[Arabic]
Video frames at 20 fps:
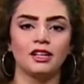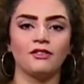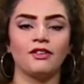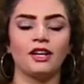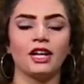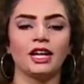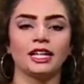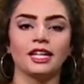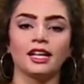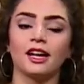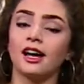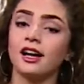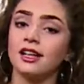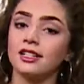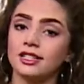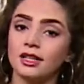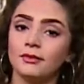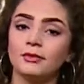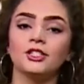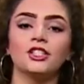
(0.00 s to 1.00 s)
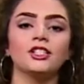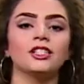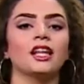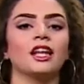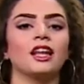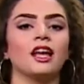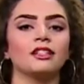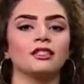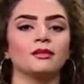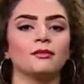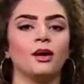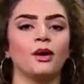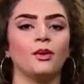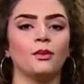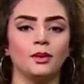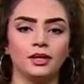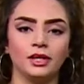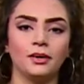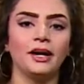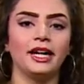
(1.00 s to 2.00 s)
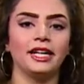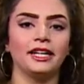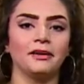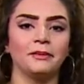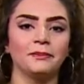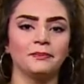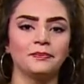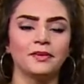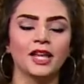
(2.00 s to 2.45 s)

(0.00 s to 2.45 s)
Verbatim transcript: الفلكيه الخاصه بجزيره العاصمه وضوحها